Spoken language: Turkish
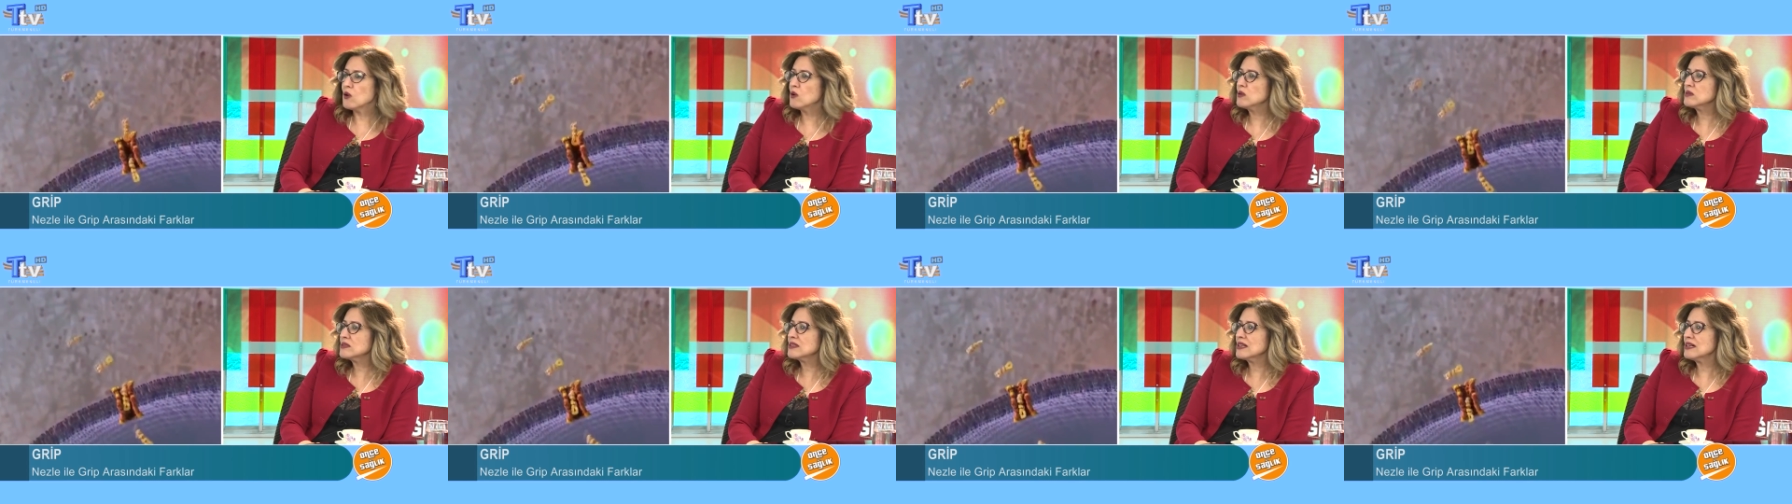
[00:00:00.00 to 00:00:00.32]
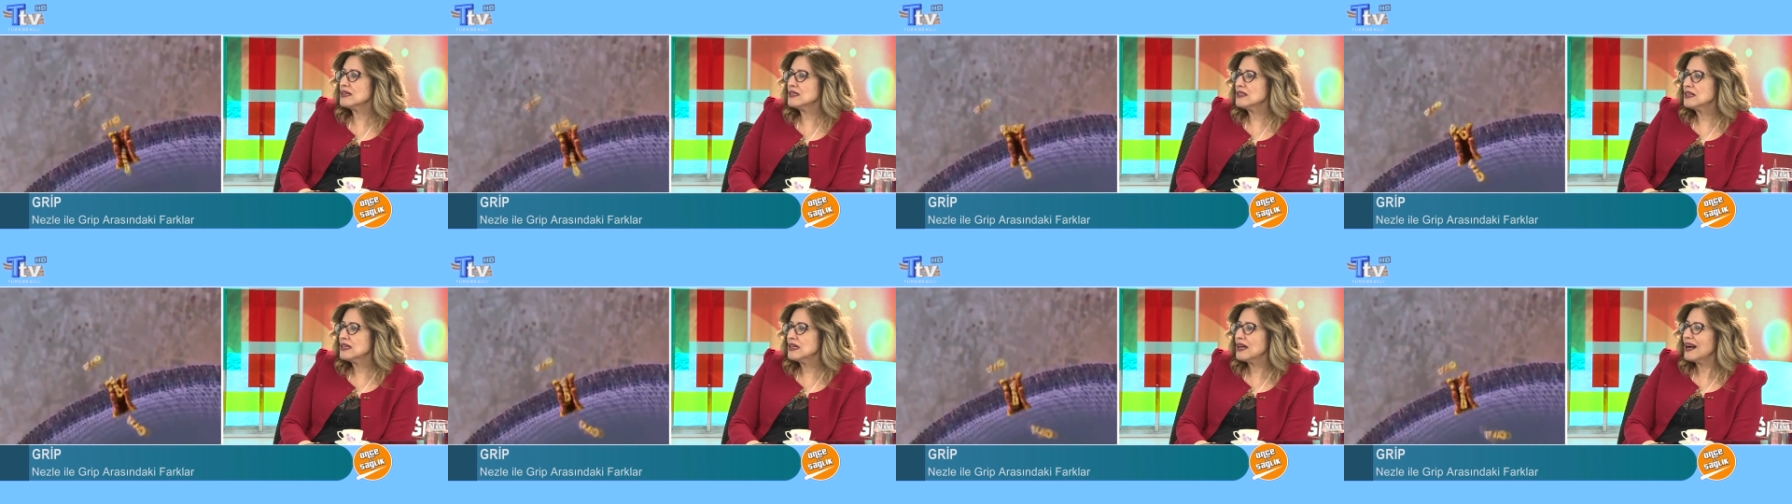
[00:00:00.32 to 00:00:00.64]

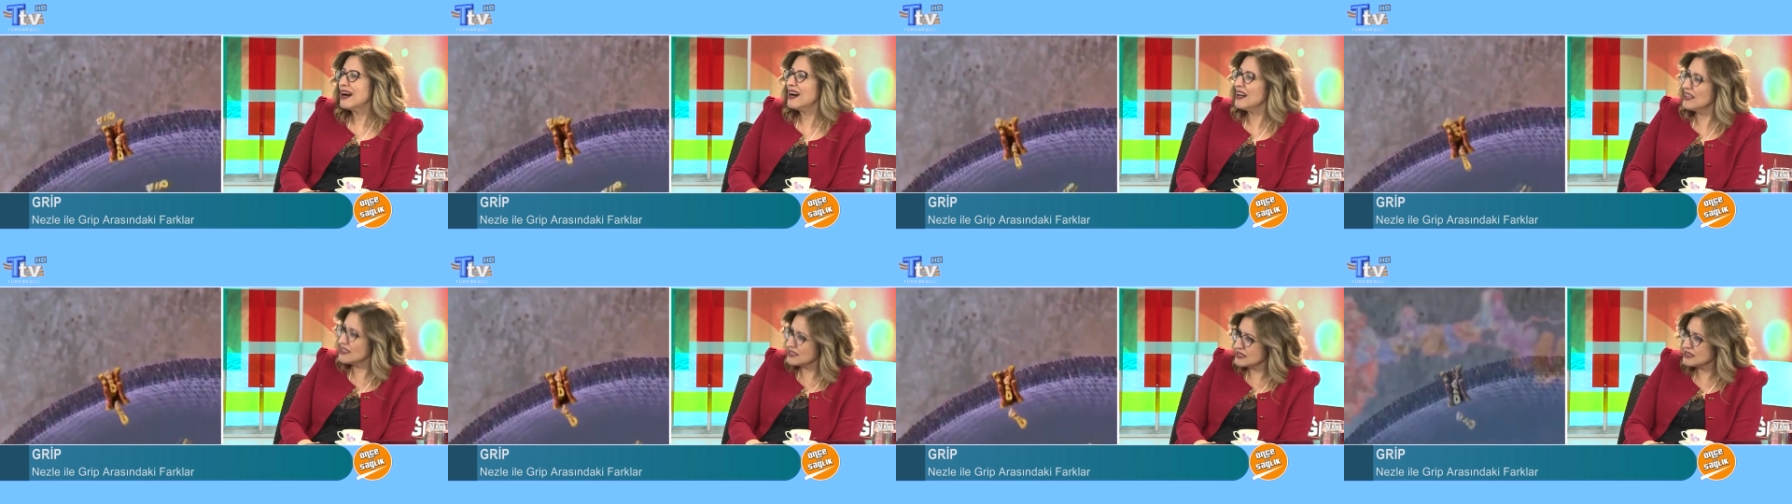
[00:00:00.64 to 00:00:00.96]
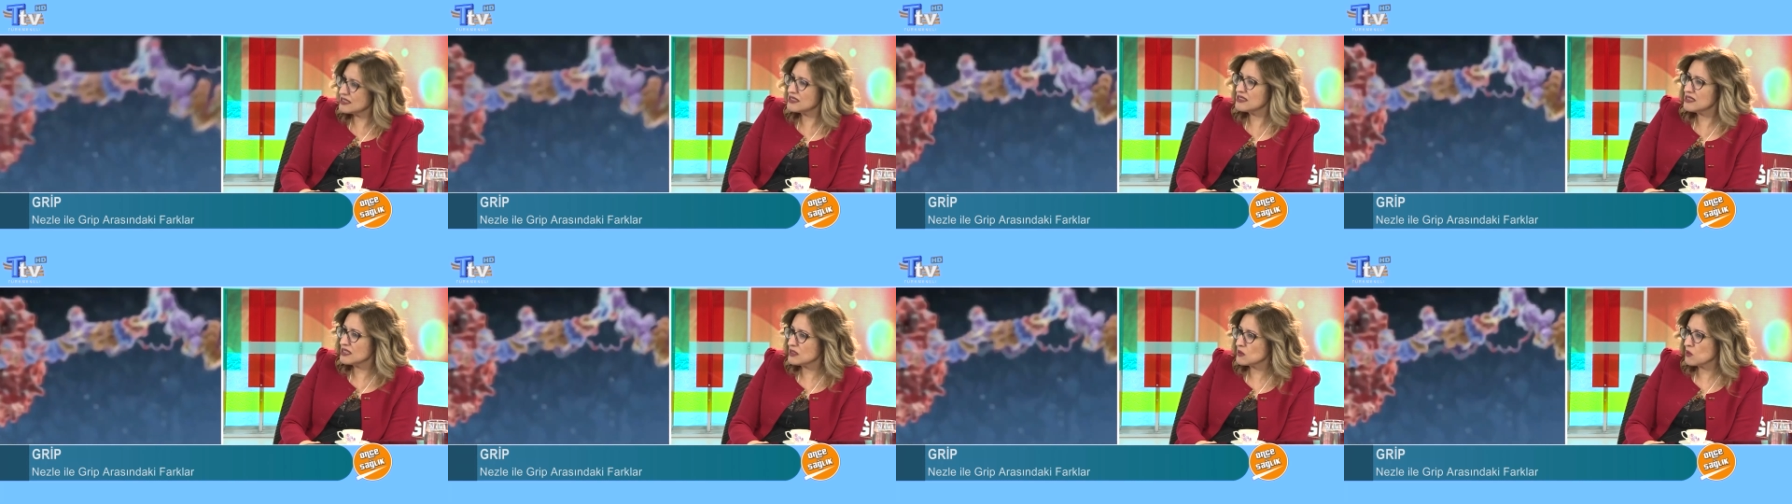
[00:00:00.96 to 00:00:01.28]
Onda
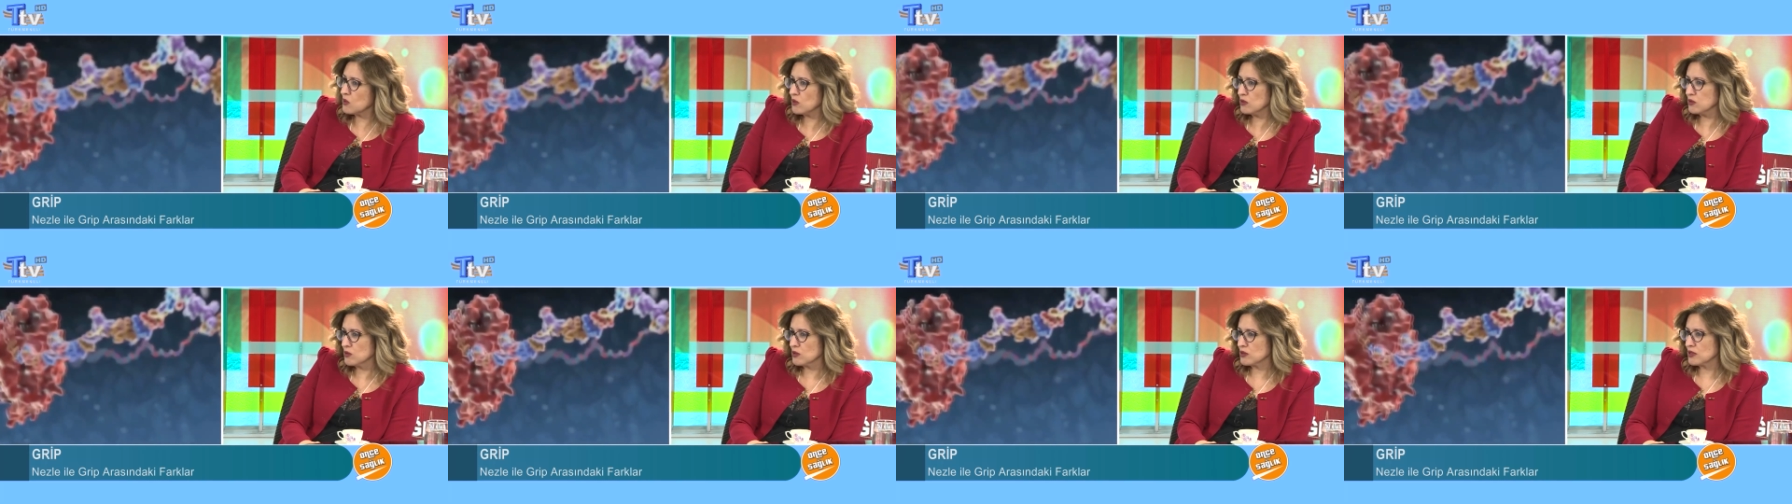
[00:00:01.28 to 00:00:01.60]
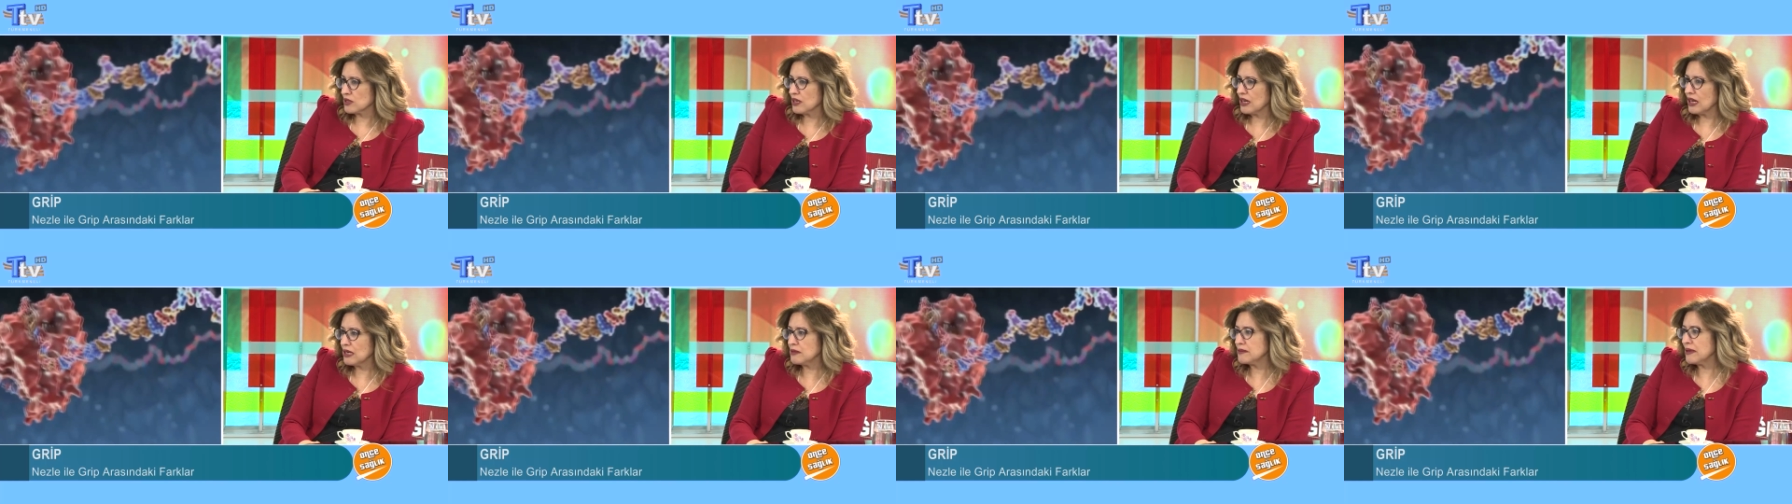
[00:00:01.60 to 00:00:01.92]
halsizlik
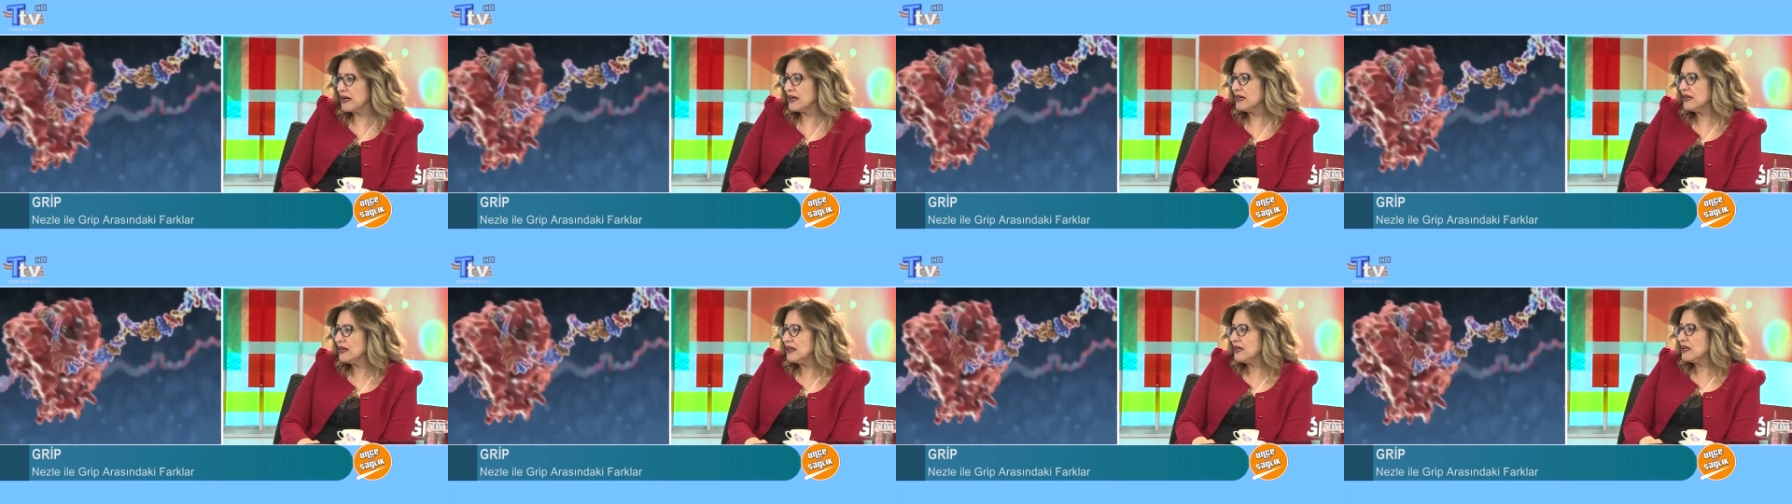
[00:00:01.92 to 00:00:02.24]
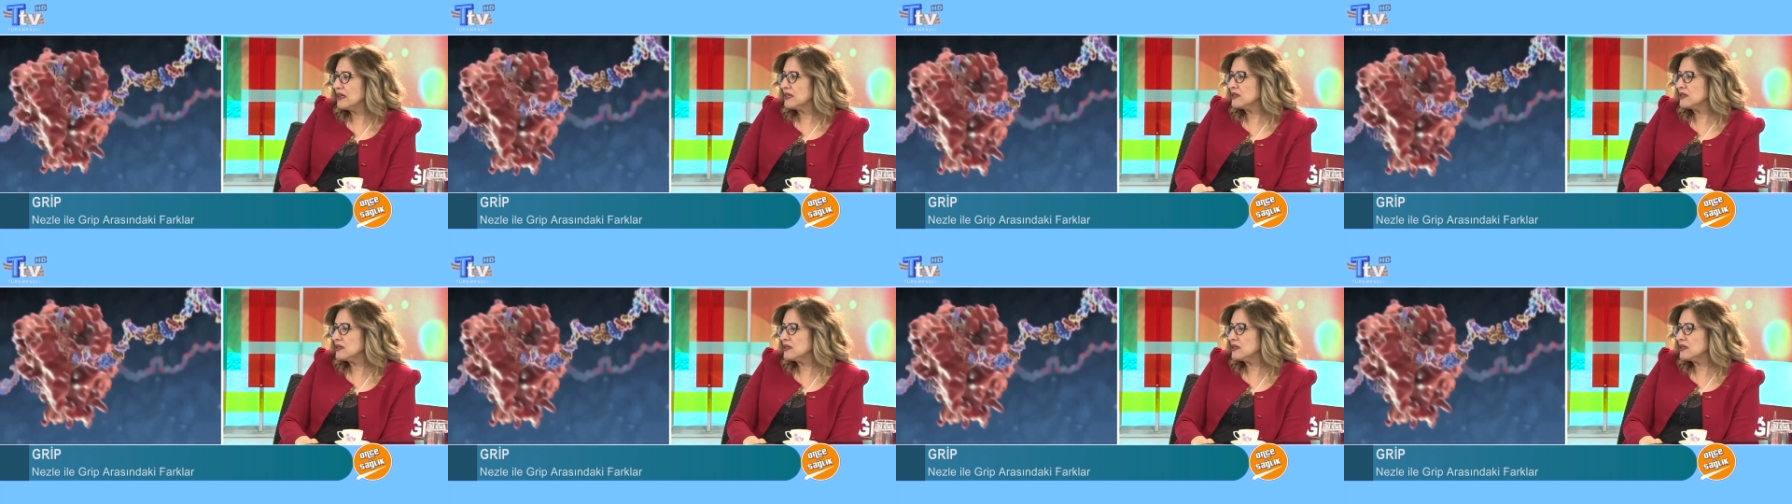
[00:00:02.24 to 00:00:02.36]
olur ama